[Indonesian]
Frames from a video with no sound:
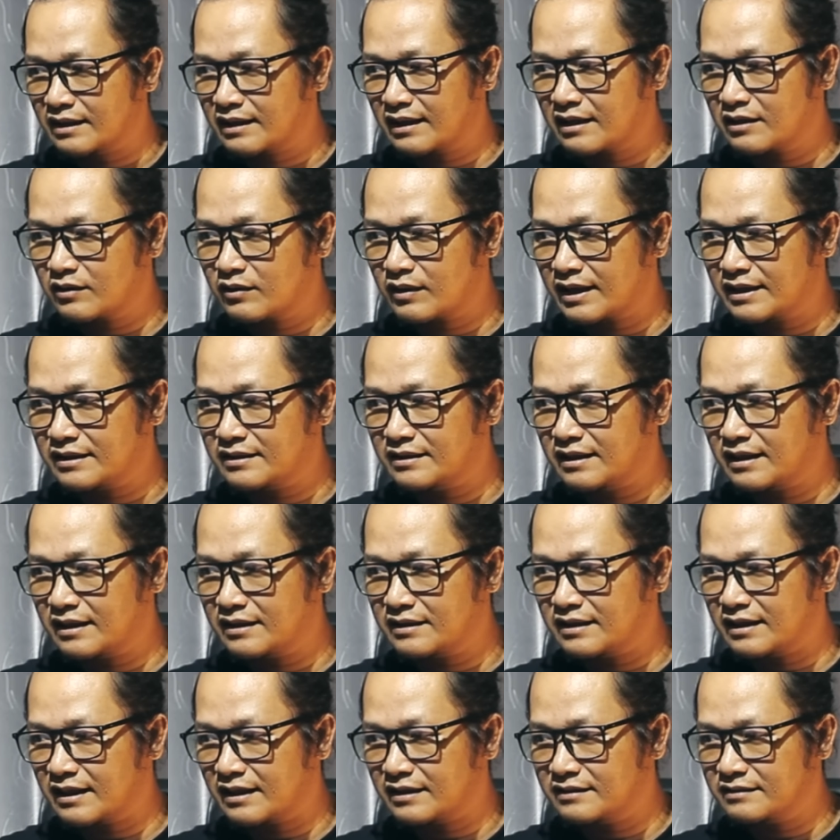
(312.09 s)
Kalau ada
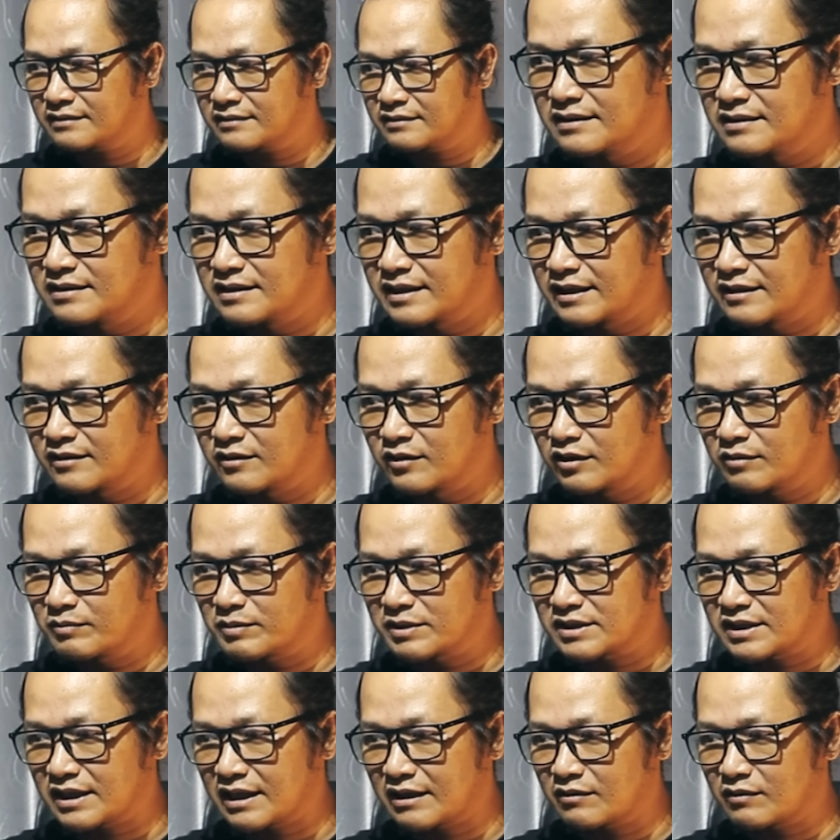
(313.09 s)
yang nyenggol
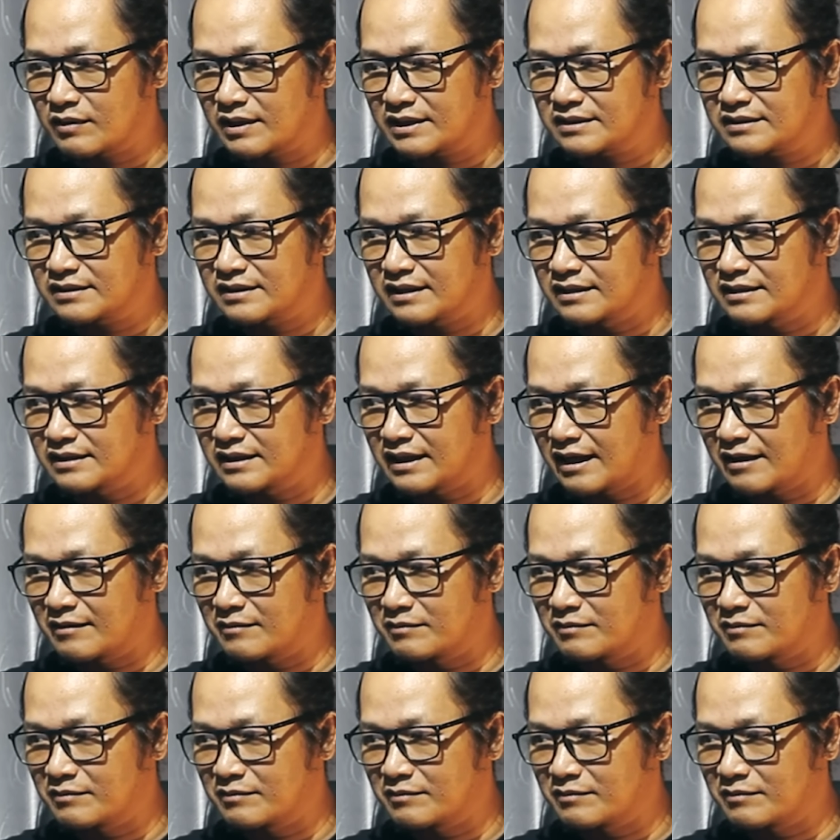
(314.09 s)
pesawat jadi